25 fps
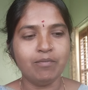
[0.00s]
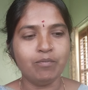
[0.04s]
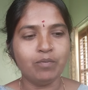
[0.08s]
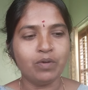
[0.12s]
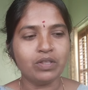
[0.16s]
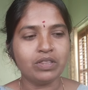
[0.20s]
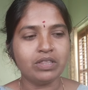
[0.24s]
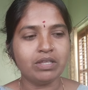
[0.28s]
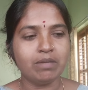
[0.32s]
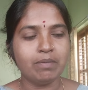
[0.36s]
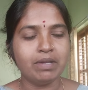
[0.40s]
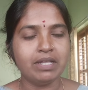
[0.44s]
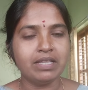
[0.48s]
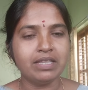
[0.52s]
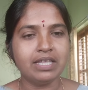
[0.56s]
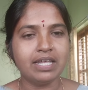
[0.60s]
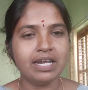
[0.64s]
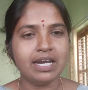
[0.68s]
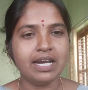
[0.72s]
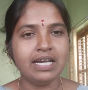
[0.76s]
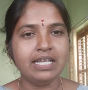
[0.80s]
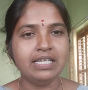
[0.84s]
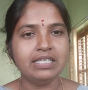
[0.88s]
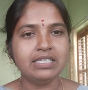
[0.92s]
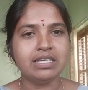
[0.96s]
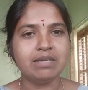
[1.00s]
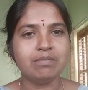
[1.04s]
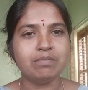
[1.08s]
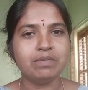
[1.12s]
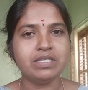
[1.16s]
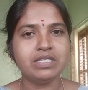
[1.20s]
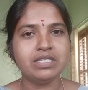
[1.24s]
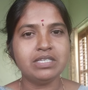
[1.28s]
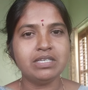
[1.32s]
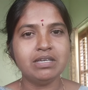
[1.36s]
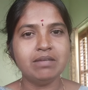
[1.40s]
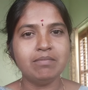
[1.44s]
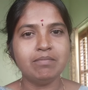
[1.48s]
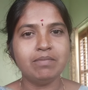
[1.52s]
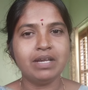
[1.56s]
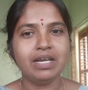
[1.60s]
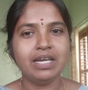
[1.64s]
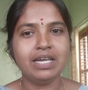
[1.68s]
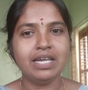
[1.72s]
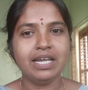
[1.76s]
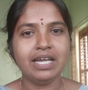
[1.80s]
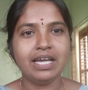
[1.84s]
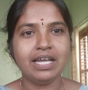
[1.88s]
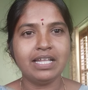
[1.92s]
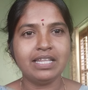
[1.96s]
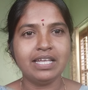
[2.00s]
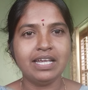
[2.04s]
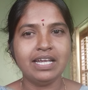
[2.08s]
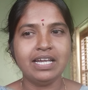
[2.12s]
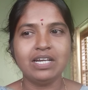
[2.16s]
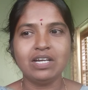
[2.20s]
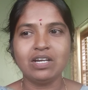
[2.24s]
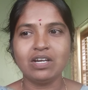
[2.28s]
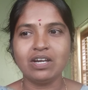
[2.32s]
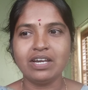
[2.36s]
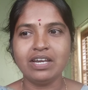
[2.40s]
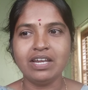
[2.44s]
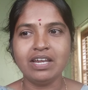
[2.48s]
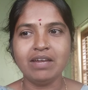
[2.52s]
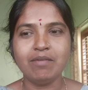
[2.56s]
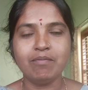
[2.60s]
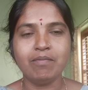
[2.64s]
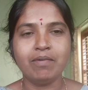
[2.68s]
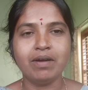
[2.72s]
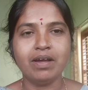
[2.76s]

మొత్తం అంతా రెడీ చేపించి మళ్ళీ అదే ఇంట్లోనే